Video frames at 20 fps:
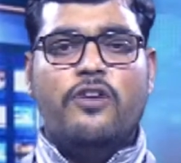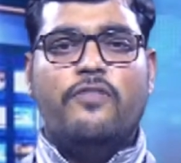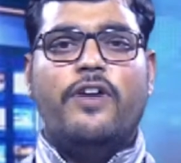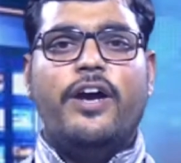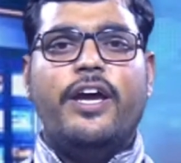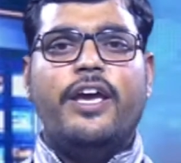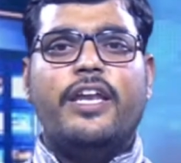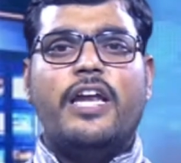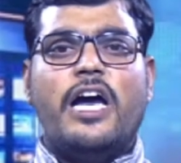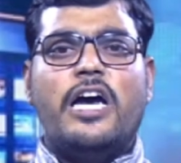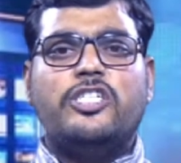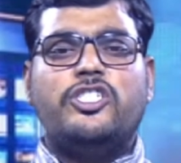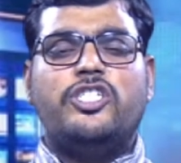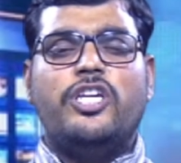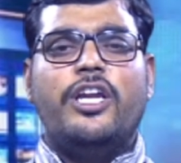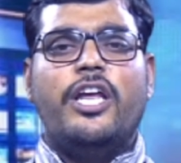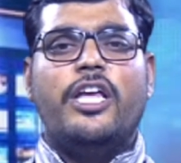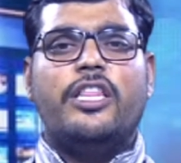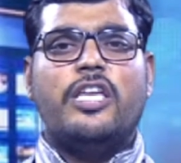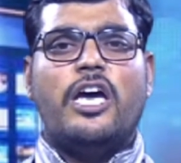वहीं
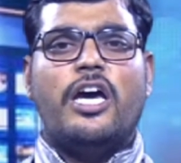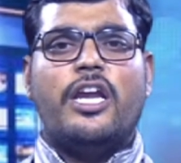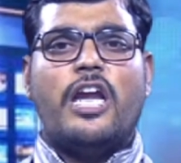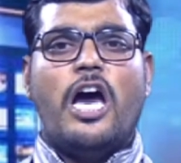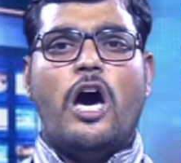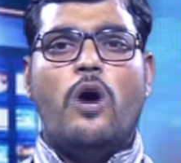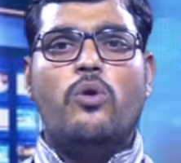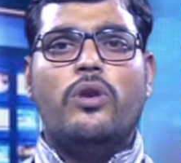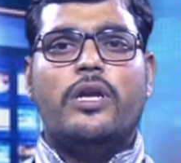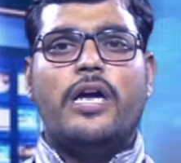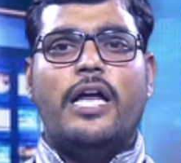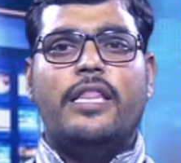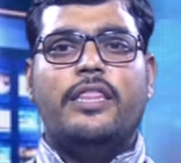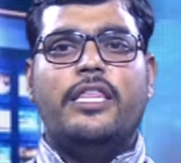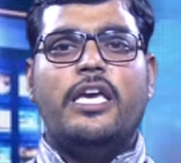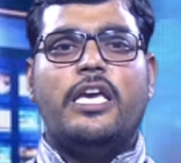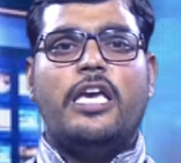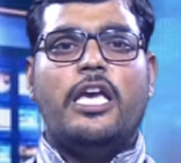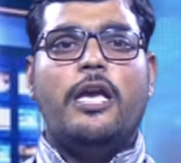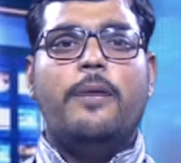राष्ट्रीय नेता राहुल
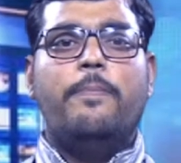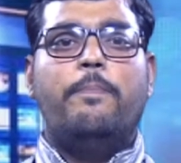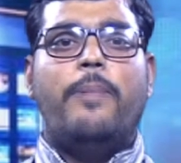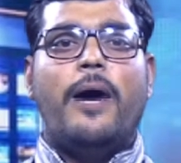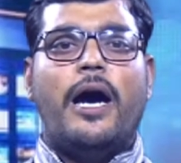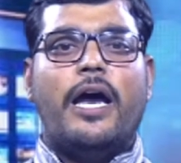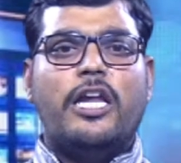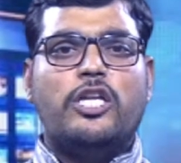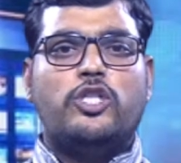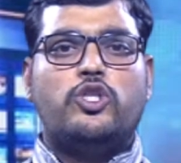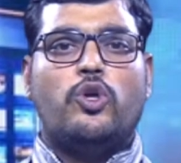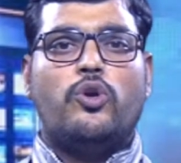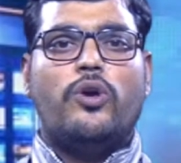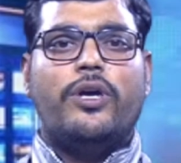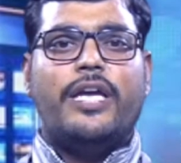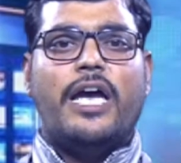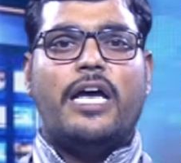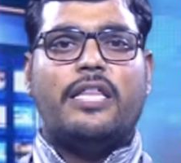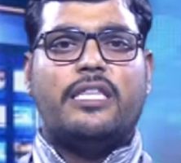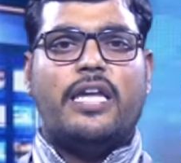गांधी की भारत जोड़ो
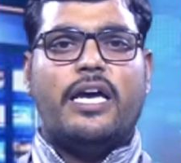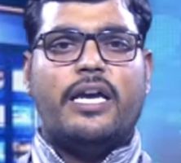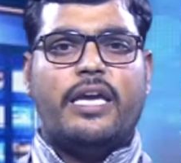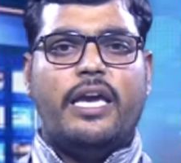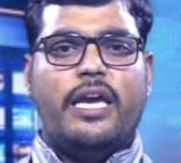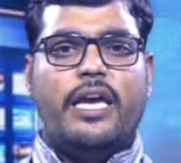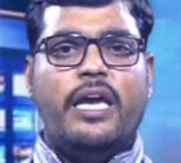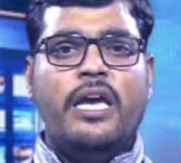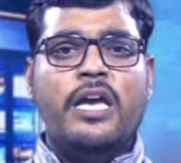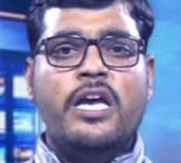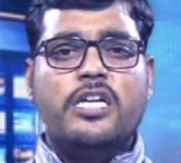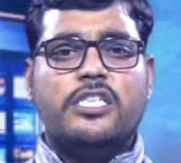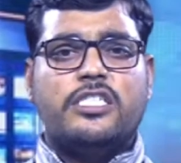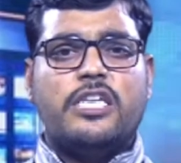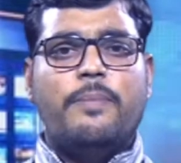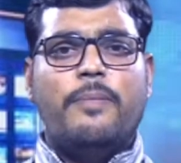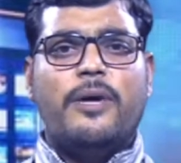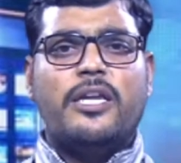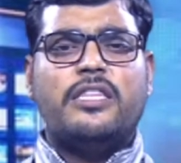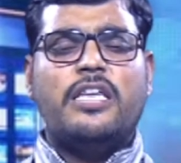यात्रा के
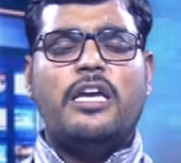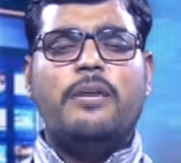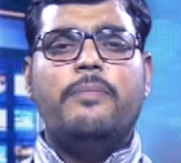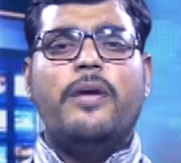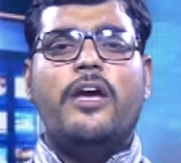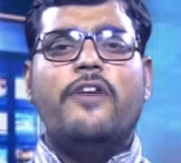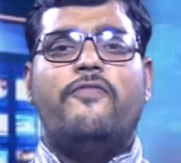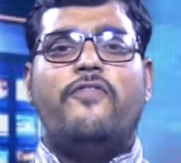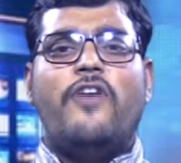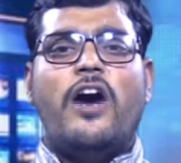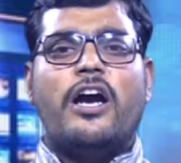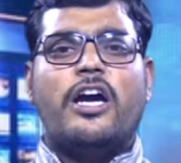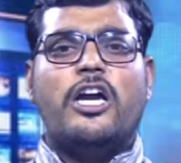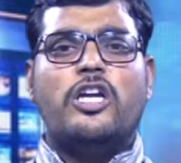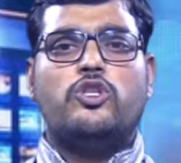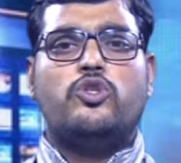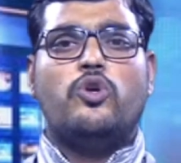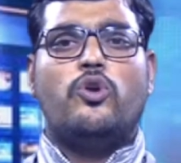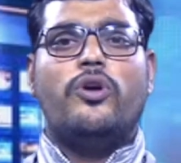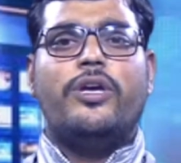समर्थन में वागड़
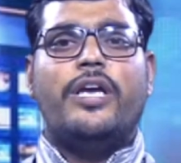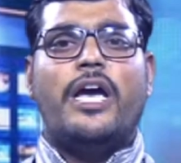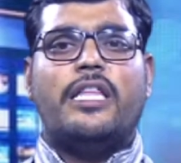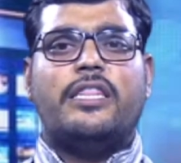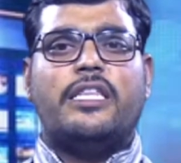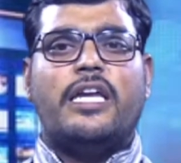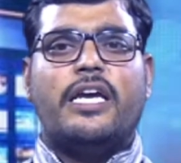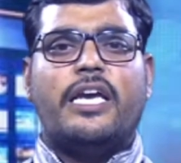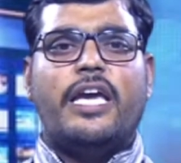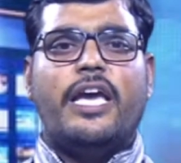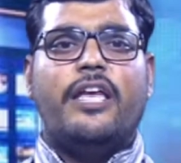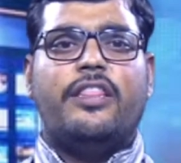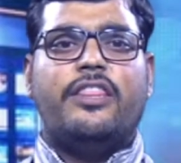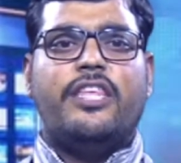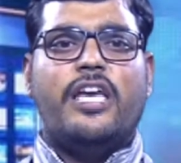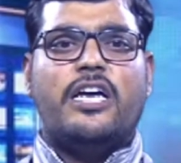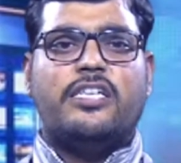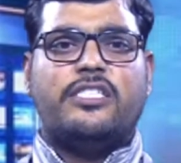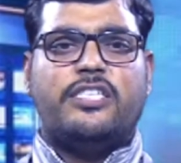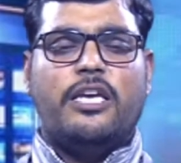जोड़ो यात्रा के
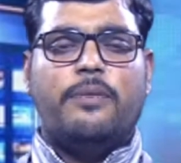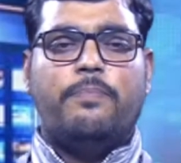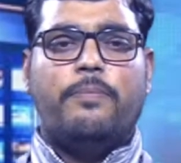ऐतिहासिक